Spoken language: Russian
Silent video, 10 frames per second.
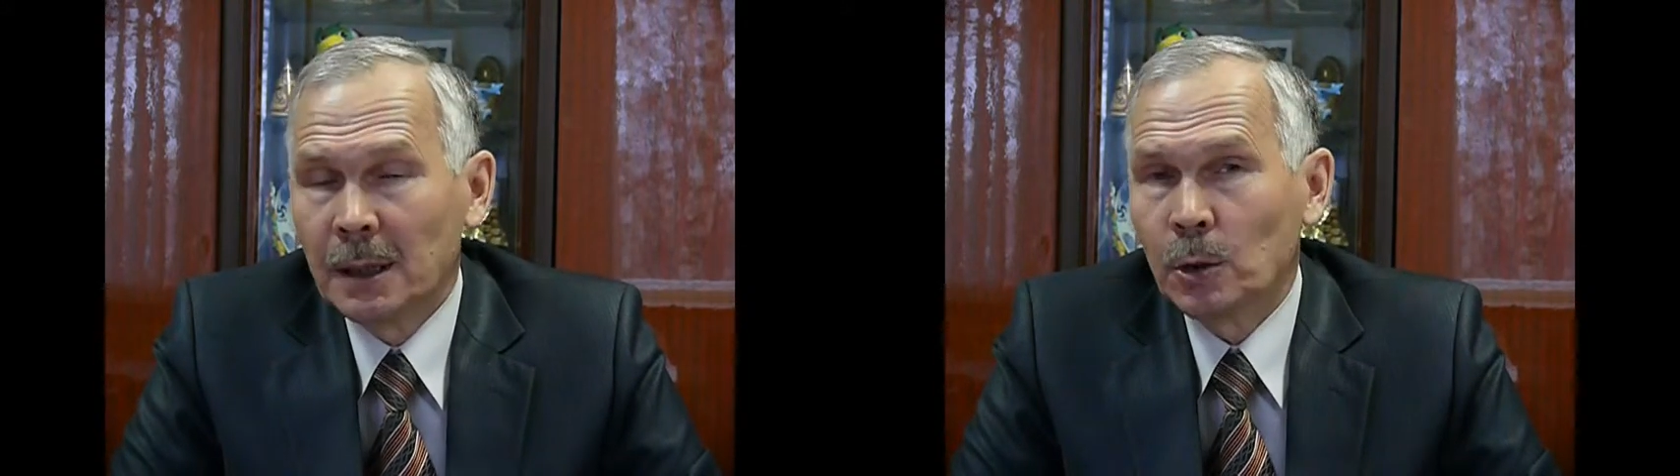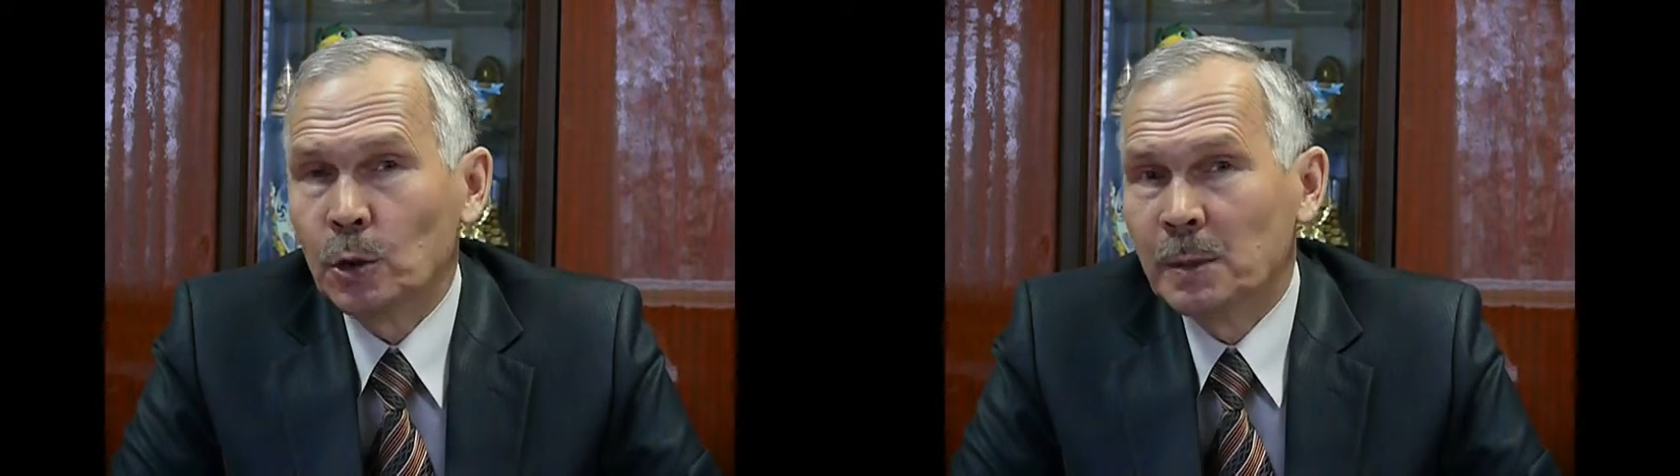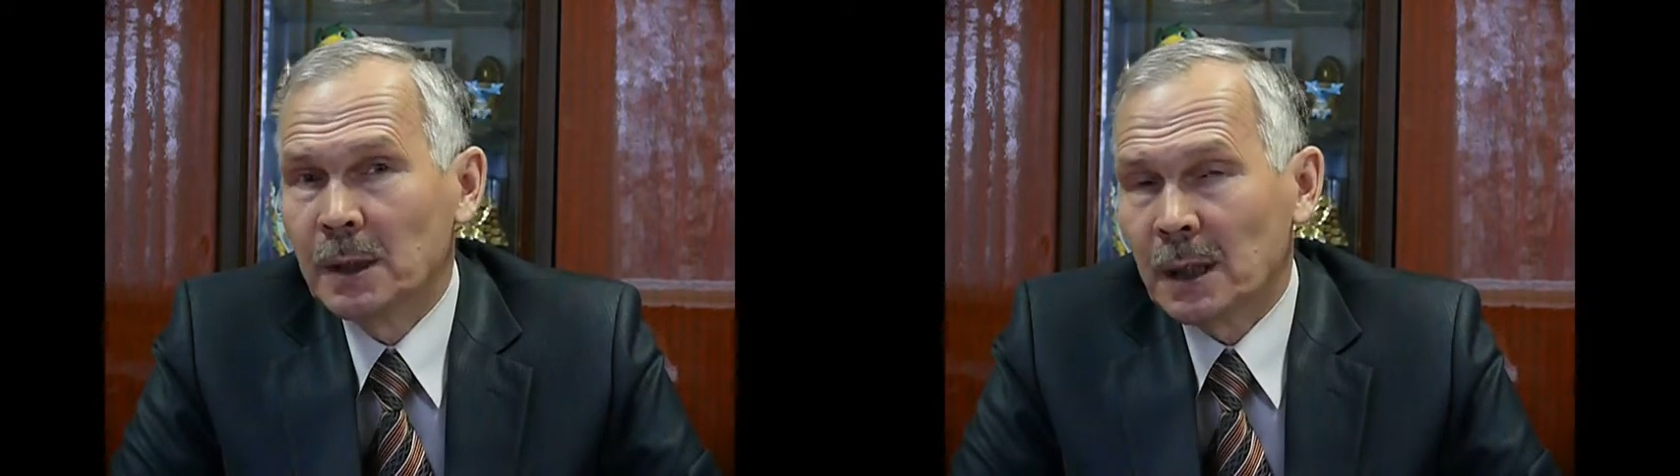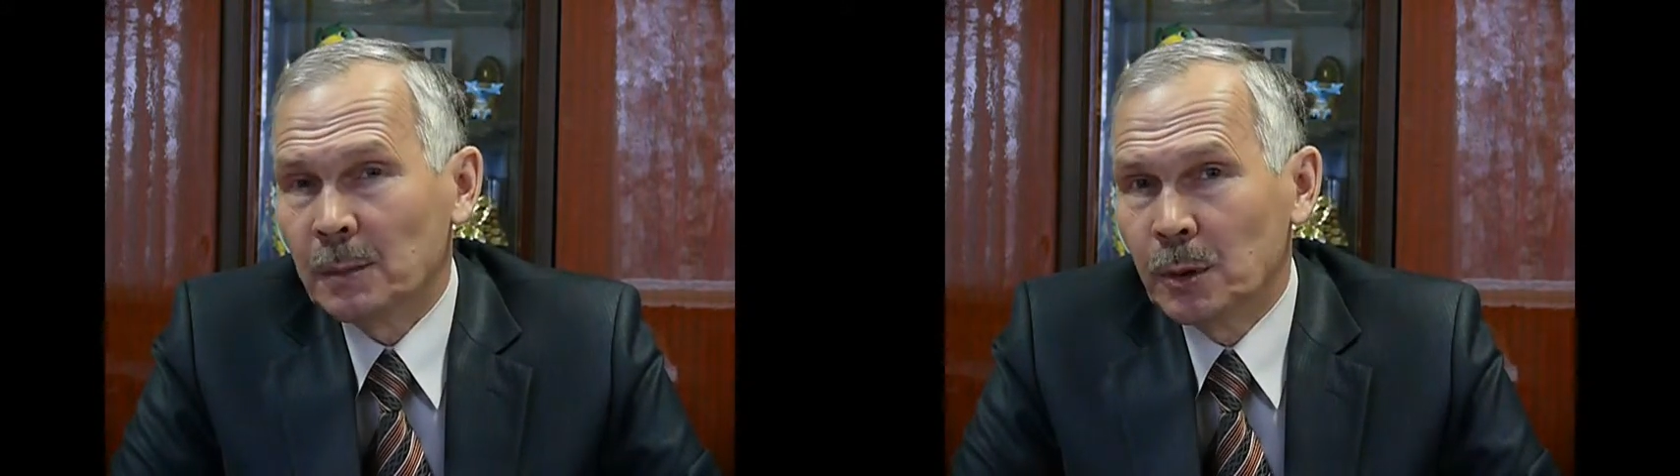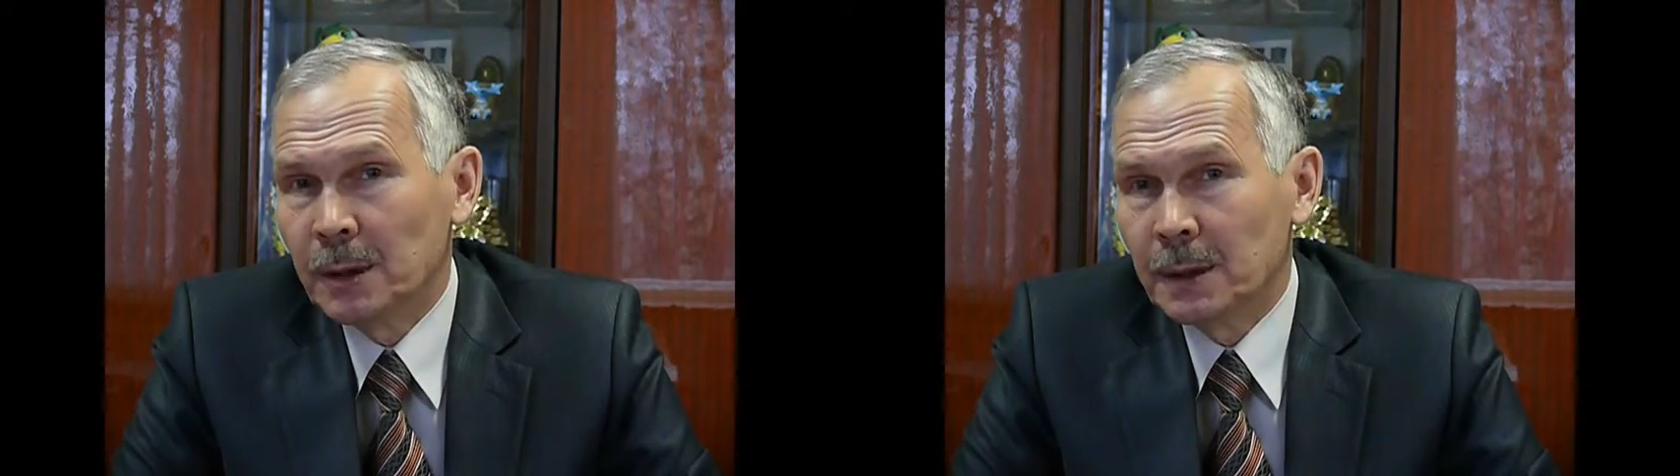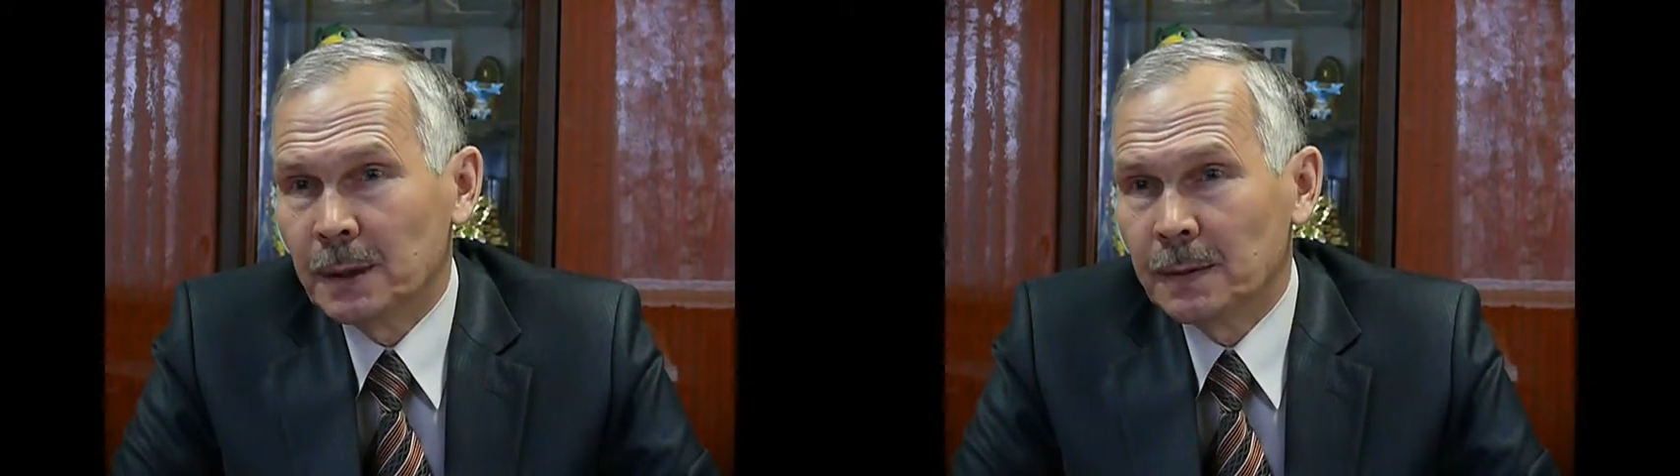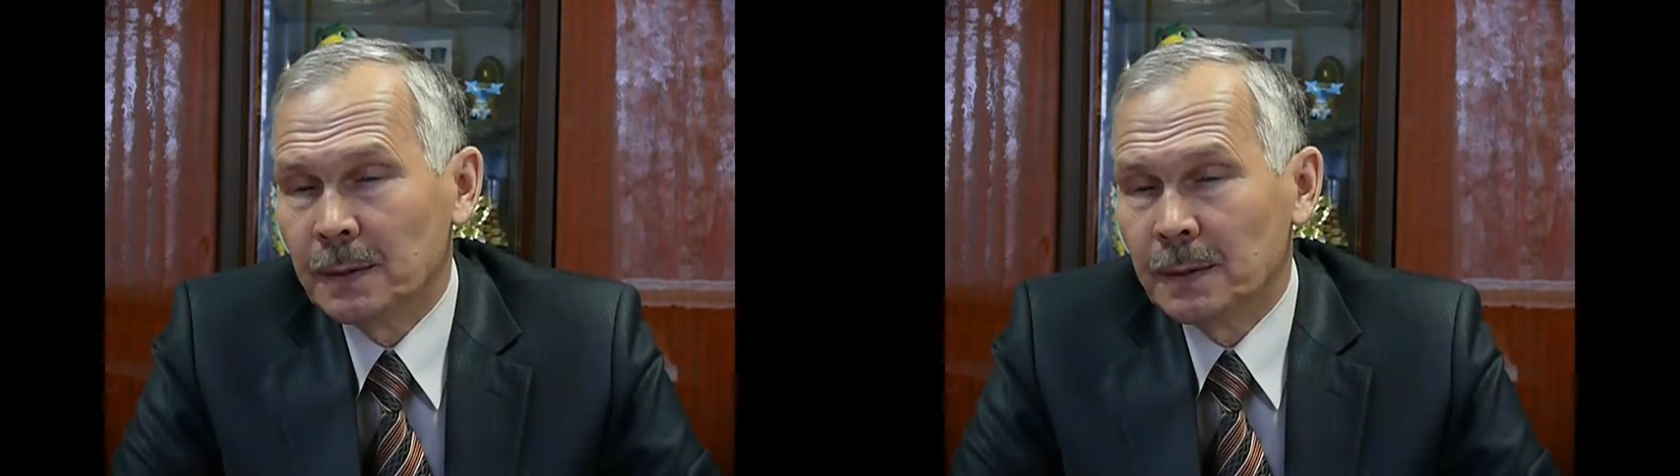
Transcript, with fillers: клубных работников.